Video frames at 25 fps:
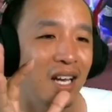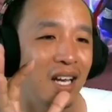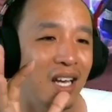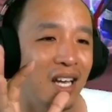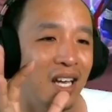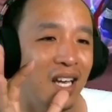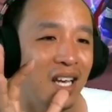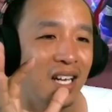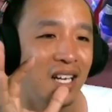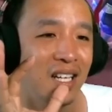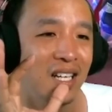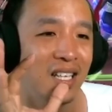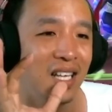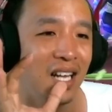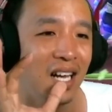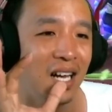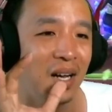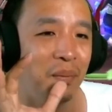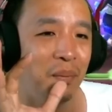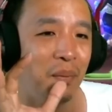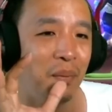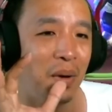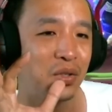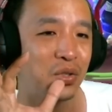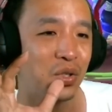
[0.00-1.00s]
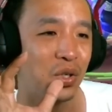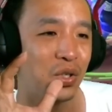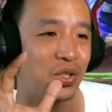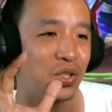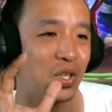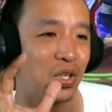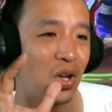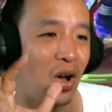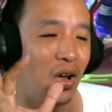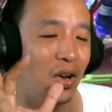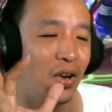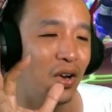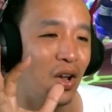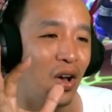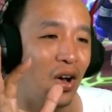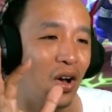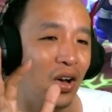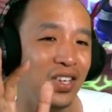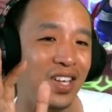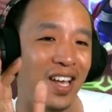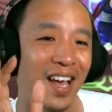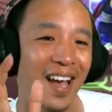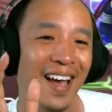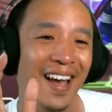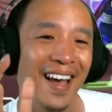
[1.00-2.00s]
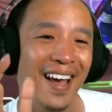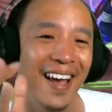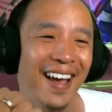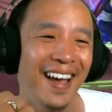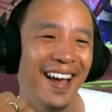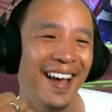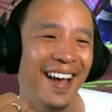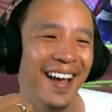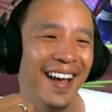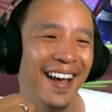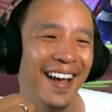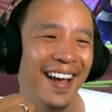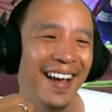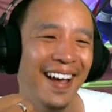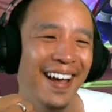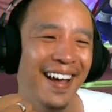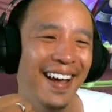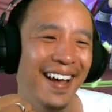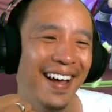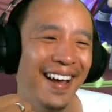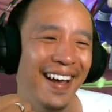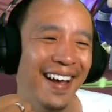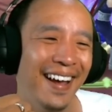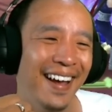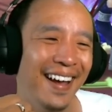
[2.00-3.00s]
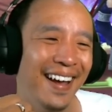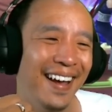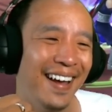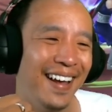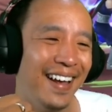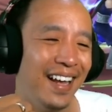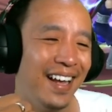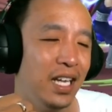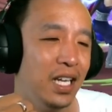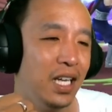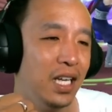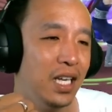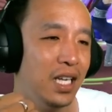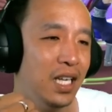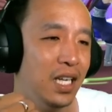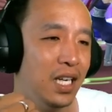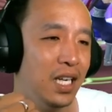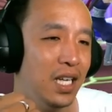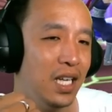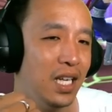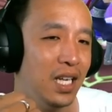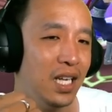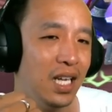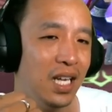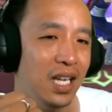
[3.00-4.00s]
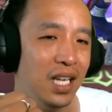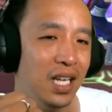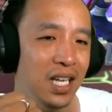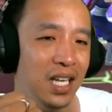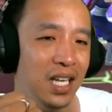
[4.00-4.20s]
Healnya masuk ke sono. Ye! Ini ini ini ini